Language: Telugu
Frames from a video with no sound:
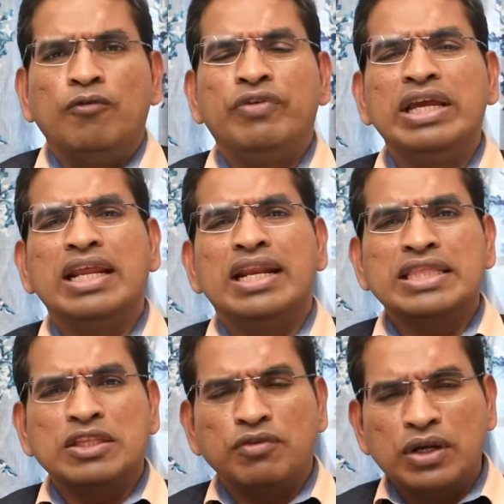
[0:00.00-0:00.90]

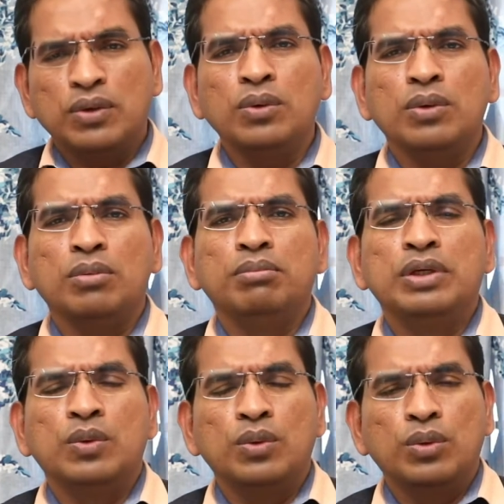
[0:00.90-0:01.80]
వీలైనంత వరకు
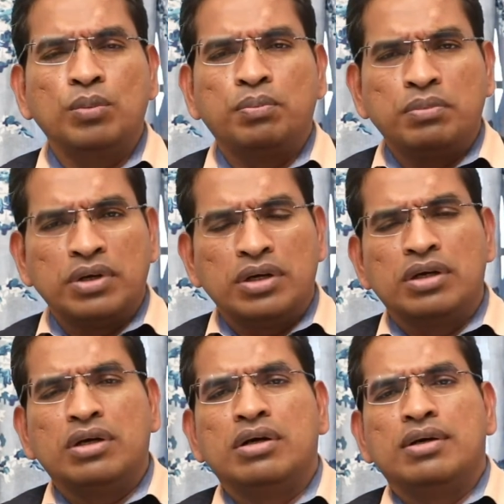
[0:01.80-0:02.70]
మీకు మా
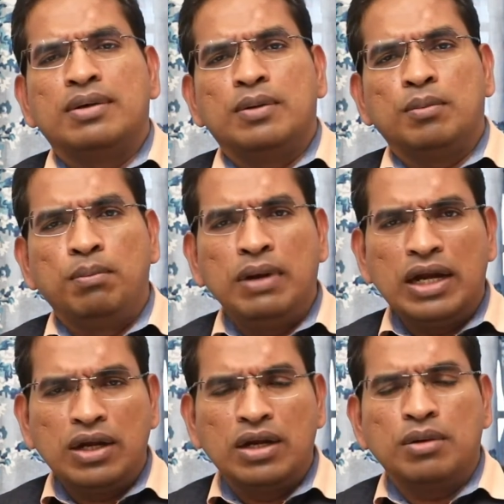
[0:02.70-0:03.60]

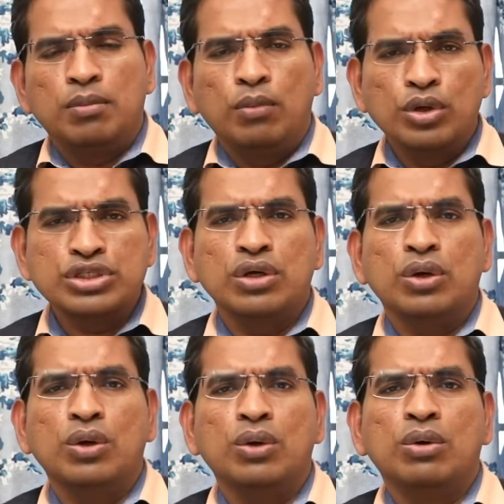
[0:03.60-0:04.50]
బ్లడ్
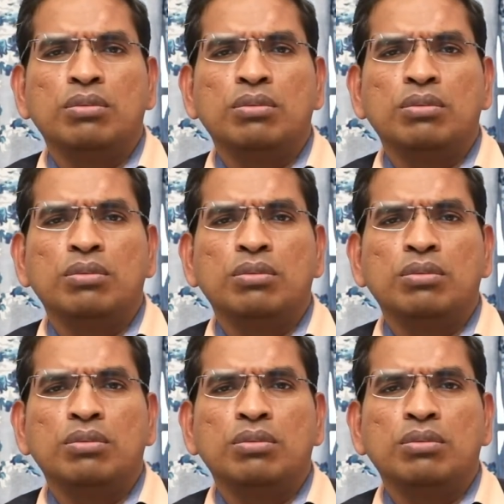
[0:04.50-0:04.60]
మోషన్లో